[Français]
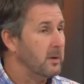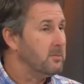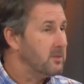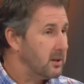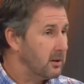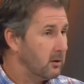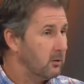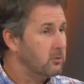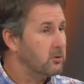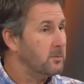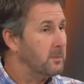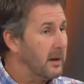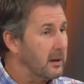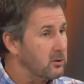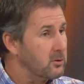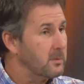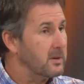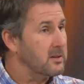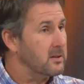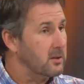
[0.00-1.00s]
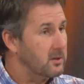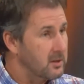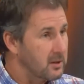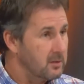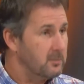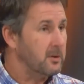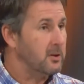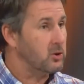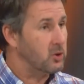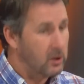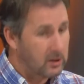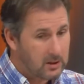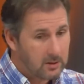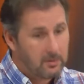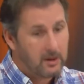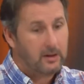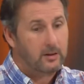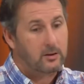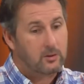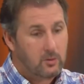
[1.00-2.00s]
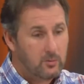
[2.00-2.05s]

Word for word: Puis c'est drôle, tu parles du Mazda 6, parce que j'ai débarqué